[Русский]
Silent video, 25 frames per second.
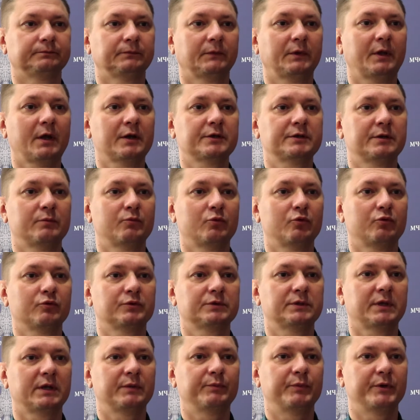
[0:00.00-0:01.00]
также могут
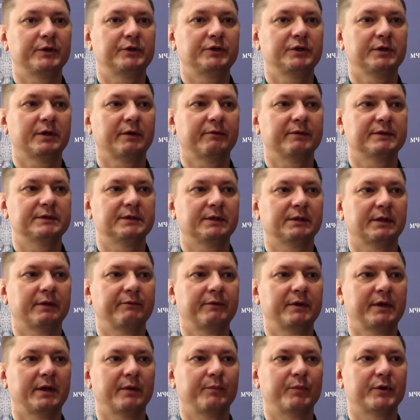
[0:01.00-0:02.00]
стать причиной
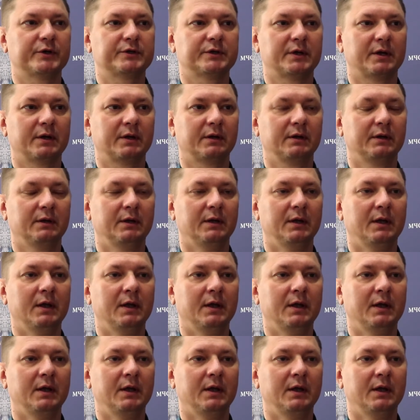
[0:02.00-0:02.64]
возникновения пожара –